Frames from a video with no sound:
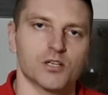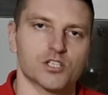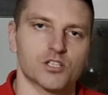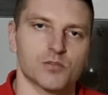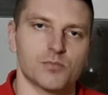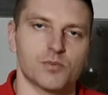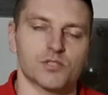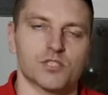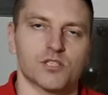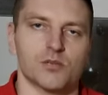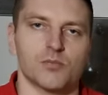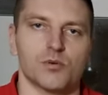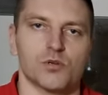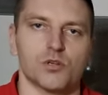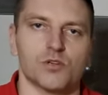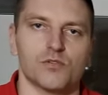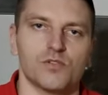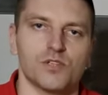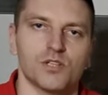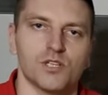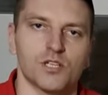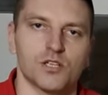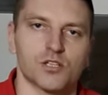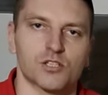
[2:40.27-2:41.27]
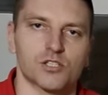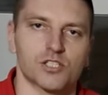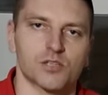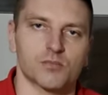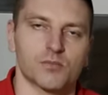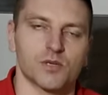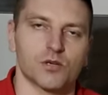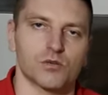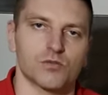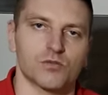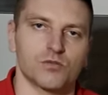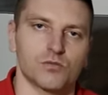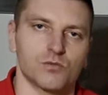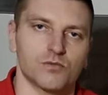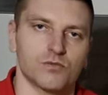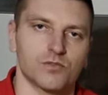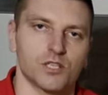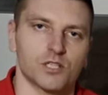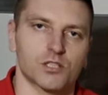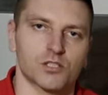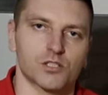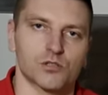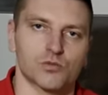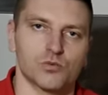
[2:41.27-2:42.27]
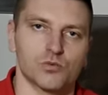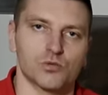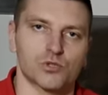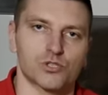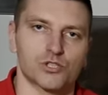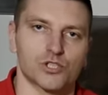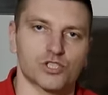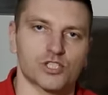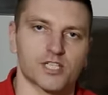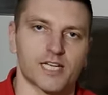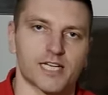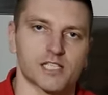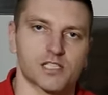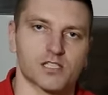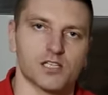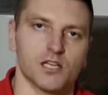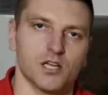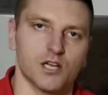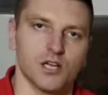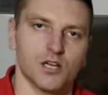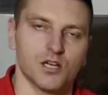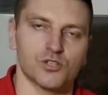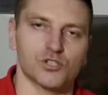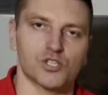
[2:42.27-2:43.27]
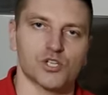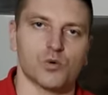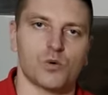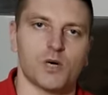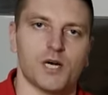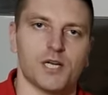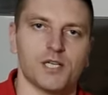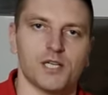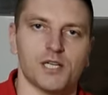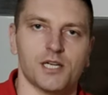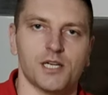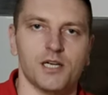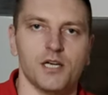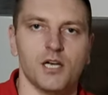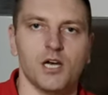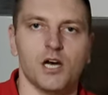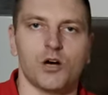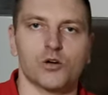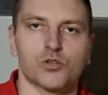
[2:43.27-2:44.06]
żeby ta borowina jeszcze miała większy, dłuższy czas działania.